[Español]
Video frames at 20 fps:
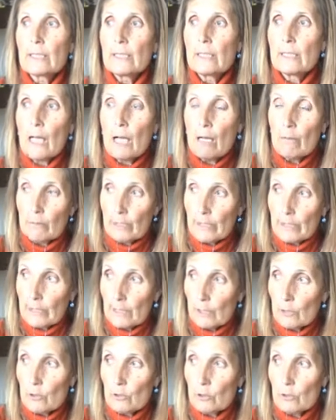Eh, hablé
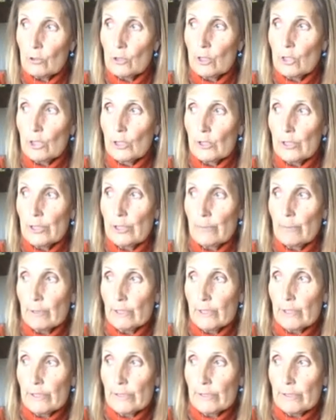de esto y,
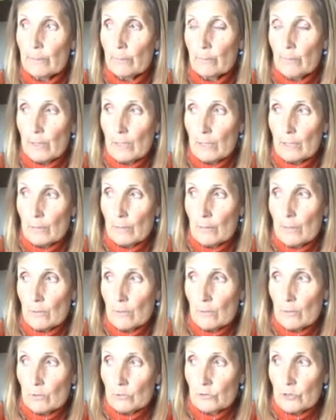
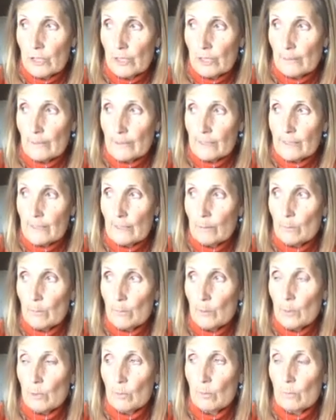vamos a repasar
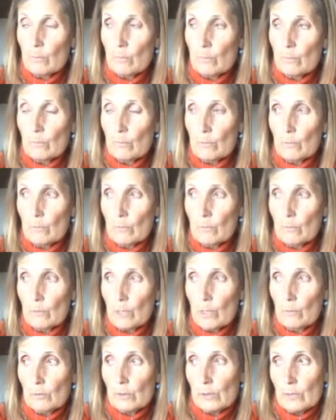un poco,
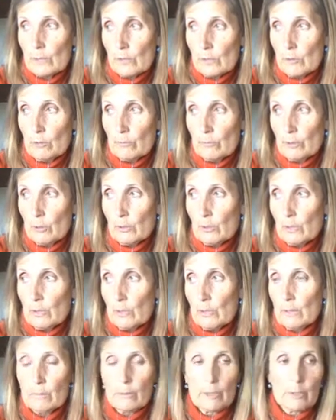aunque yo veo
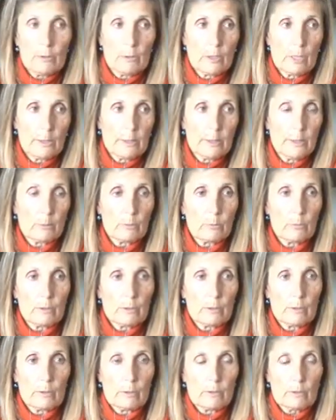que, bueno, hay
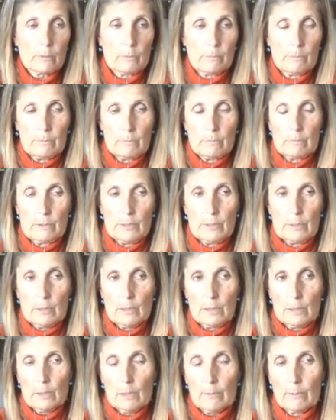algunos
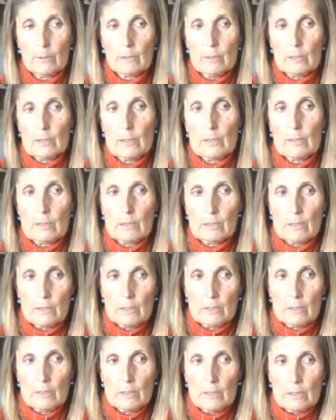es como que
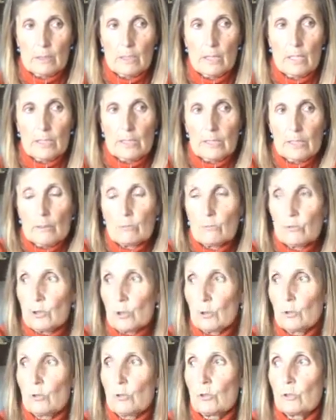eh, hay ya un
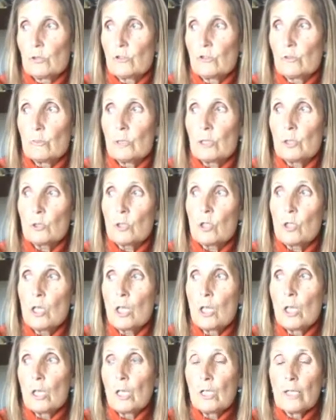cierto conocimiento
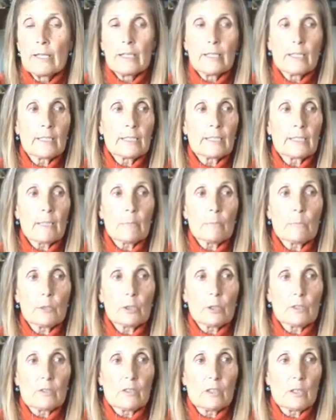del
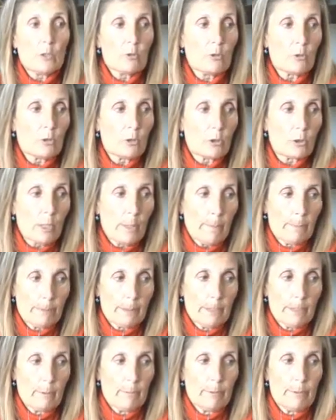cambio que se hizo
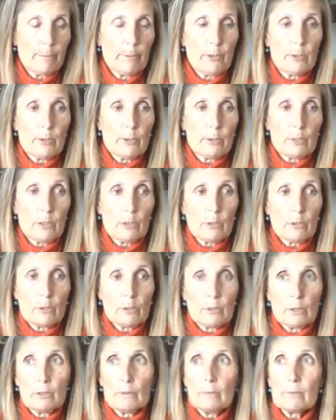el 1 de
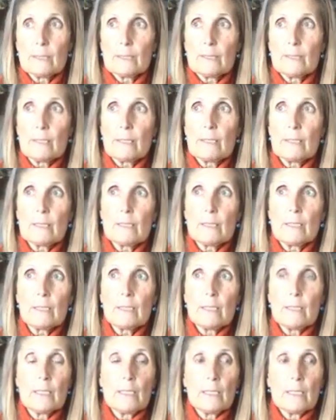enero del
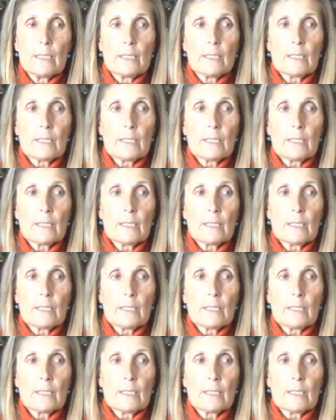2017